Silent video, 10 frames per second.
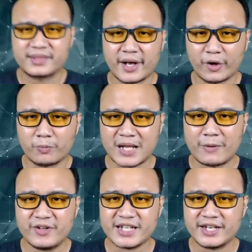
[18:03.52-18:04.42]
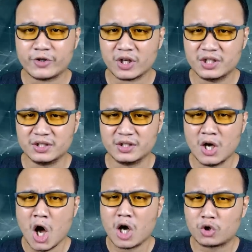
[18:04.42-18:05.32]
สรุปงานวิจัยนี้ก็คือ
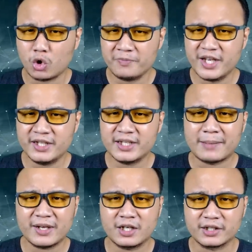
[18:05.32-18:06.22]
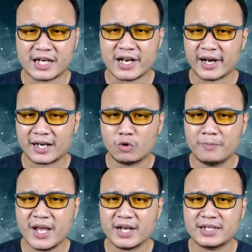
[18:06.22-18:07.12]
กลุ่มยีนที่ทำให้เกิดการรักร่ว
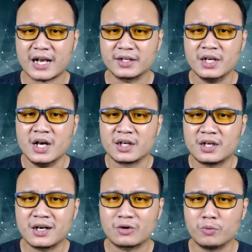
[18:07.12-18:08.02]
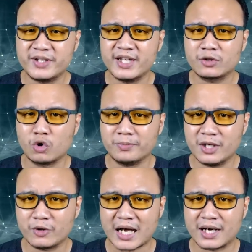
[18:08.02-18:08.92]
มเพศนั้นคือกลุ่มยีนกลุ่ม
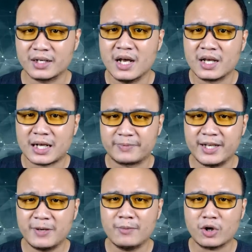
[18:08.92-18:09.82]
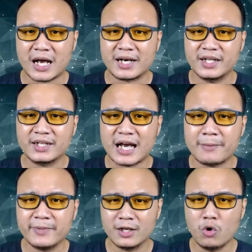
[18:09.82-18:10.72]
เดียวกันกับที่เพิ่มโอกาสในกา
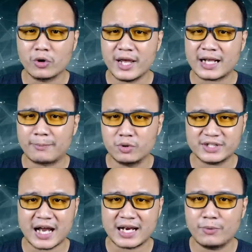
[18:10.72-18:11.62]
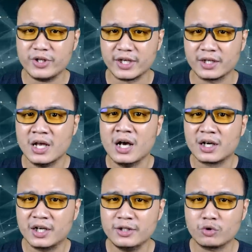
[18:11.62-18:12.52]
รมีลูกให้กับผู้ชายและผู้หญิง
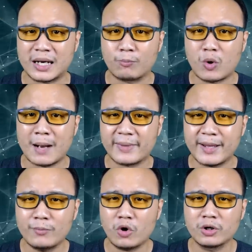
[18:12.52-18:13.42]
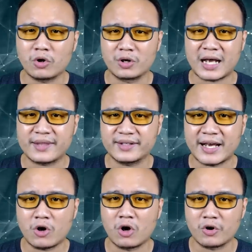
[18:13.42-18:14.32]
ขึ้นอยู่กับความเข้มข้นของการแสด
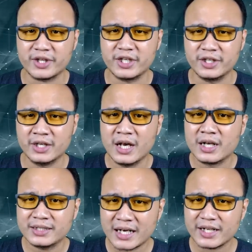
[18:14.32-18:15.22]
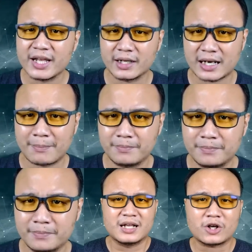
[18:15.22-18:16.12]
งออกของยีนนั่นเองครับ
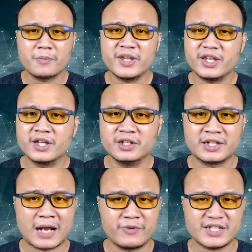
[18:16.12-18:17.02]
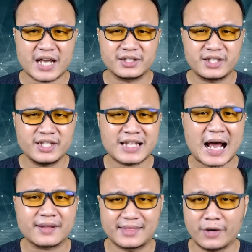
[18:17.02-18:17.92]
และก็มีอีกหนึ่งงานวิจัยที่
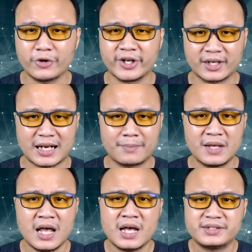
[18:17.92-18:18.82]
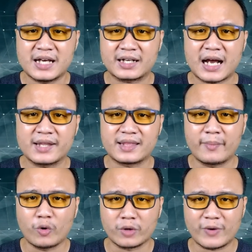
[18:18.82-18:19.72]
น่าเศร้าหน่อยนะครับจากการ
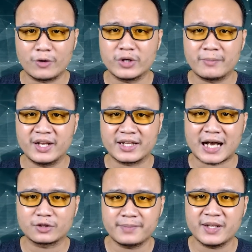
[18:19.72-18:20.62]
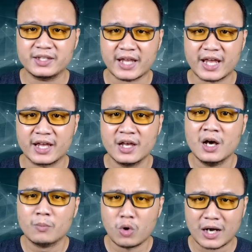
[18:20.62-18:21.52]
สำรวจวัยรุ่นอเมริกาที่เป็นเกย์
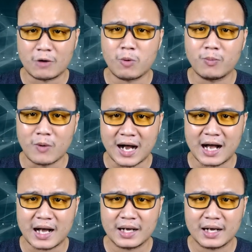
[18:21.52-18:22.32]
พวกเขาพบว่า